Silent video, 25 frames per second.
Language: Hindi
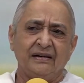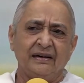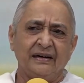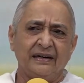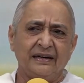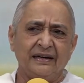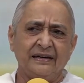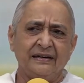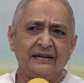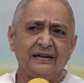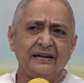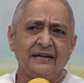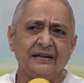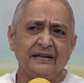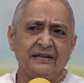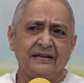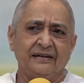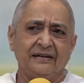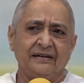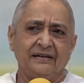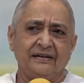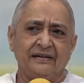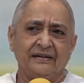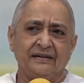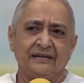नहीं
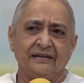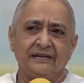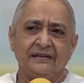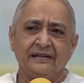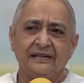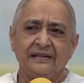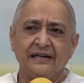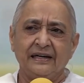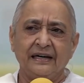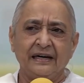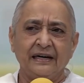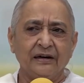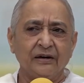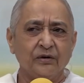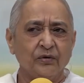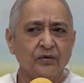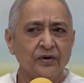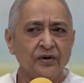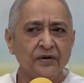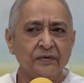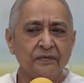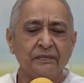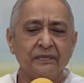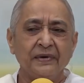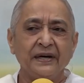नहीं ये
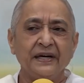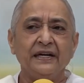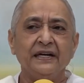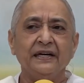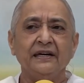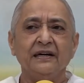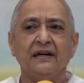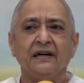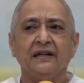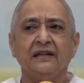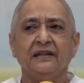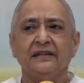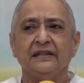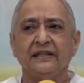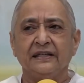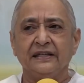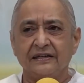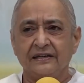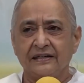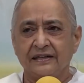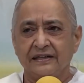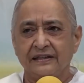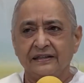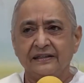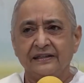कोई मेरी गलती
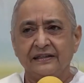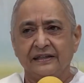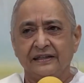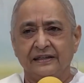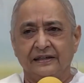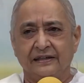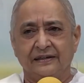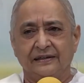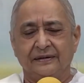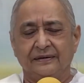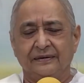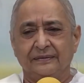नहीं थी